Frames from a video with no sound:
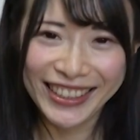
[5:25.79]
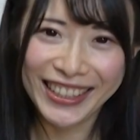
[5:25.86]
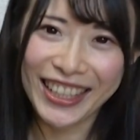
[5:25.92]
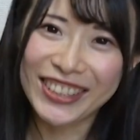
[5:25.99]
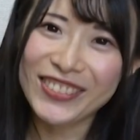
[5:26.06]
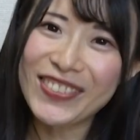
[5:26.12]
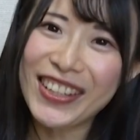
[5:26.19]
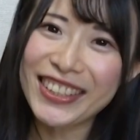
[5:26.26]

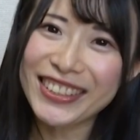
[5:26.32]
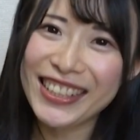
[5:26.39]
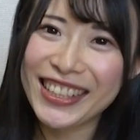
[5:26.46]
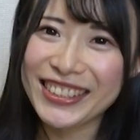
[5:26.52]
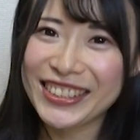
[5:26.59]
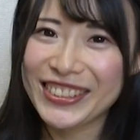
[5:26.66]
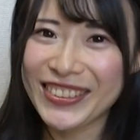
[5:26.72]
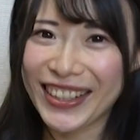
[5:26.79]
100枚ぐら
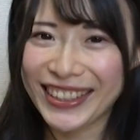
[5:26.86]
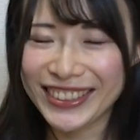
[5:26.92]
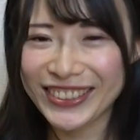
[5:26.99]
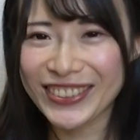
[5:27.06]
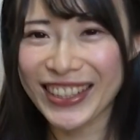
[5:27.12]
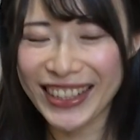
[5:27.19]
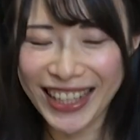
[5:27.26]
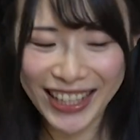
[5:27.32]
いずつありそ
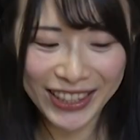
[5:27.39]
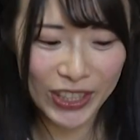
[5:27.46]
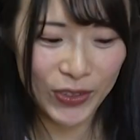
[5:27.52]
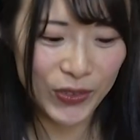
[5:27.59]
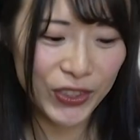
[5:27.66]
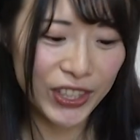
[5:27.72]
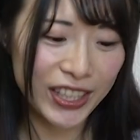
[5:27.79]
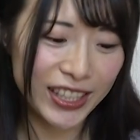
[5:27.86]
うかなって
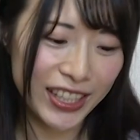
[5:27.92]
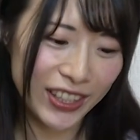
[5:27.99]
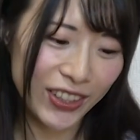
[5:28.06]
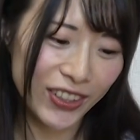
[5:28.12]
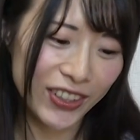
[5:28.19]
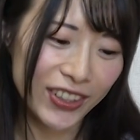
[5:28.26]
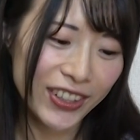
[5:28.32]
思うんですけど、